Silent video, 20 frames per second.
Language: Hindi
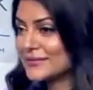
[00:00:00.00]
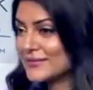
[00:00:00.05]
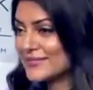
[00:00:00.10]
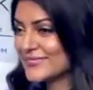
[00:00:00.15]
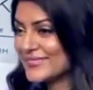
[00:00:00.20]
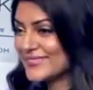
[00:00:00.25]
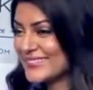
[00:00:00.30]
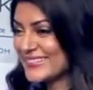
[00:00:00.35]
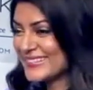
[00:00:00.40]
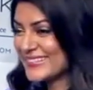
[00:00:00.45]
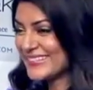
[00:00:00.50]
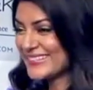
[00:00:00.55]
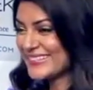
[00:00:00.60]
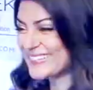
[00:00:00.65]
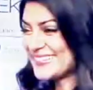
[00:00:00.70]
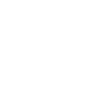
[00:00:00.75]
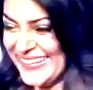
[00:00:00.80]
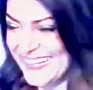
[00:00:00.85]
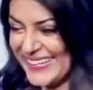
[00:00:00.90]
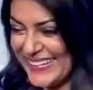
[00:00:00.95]
रहा है
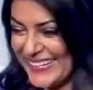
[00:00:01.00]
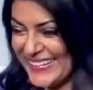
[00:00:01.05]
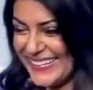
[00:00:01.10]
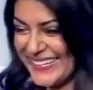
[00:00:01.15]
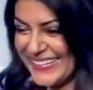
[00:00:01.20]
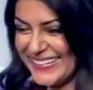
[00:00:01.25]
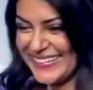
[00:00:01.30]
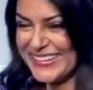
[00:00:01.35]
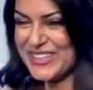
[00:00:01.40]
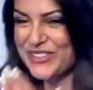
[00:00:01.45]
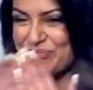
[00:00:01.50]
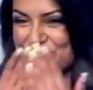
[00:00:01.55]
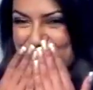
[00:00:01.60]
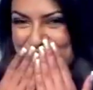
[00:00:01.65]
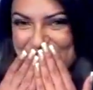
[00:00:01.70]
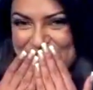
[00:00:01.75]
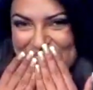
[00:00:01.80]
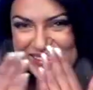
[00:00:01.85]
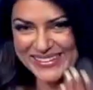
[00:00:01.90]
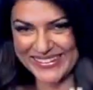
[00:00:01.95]
उनके फैंस इस
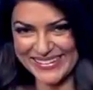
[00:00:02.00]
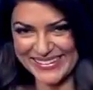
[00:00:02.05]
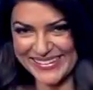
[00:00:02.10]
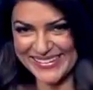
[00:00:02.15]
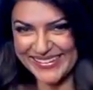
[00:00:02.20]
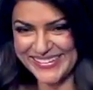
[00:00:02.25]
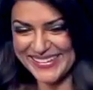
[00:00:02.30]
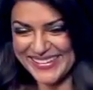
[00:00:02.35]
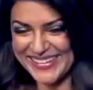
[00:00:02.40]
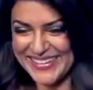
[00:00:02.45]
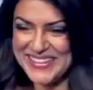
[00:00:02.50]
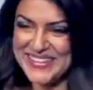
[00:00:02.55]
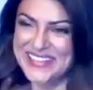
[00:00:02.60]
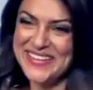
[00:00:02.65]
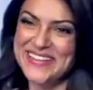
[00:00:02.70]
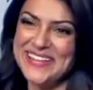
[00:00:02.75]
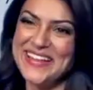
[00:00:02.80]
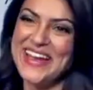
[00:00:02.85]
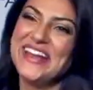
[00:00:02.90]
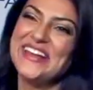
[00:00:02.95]
तस्वीर पर
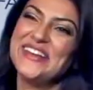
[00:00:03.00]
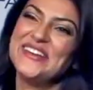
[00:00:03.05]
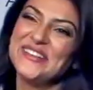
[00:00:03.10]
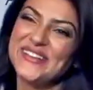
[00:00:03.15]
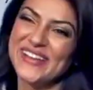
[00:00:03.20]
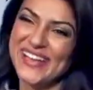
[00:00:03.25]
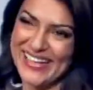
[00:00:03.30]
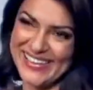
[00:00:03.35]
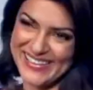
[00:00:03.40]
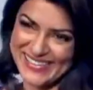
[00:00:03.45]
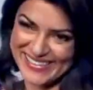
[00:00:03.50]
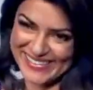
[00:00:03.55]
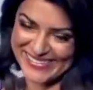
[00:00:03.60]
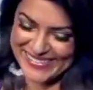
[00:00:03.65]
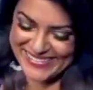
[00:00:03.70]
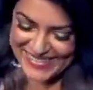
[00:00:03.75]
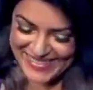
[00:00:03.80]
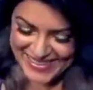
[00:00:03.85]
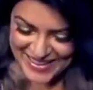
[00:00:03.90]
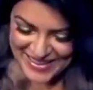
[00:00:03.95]
बेहिसाब लाइक्स कर
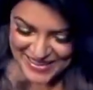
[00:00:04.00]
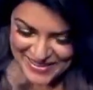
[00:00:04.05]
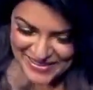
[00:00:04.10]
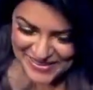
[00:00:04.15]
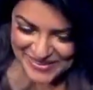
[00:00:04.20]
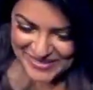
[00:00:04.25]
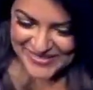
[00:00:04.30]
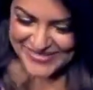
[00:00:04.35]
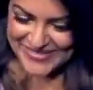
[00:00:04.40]
रहे हैं